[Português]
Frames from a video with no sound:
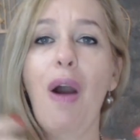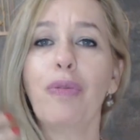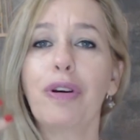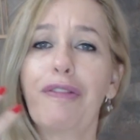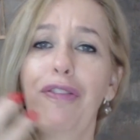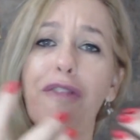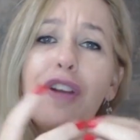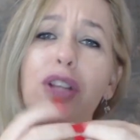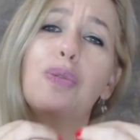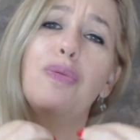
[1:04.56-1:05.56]
algo que foi
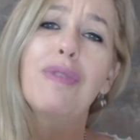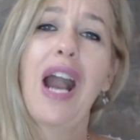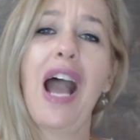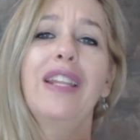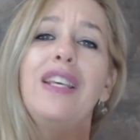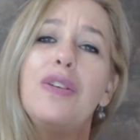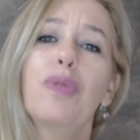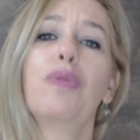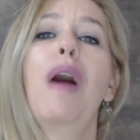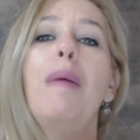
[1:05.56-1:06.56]
feito com carinho,
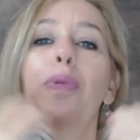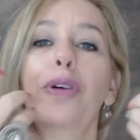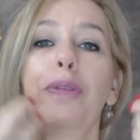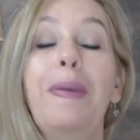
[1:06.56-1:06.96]
com amor,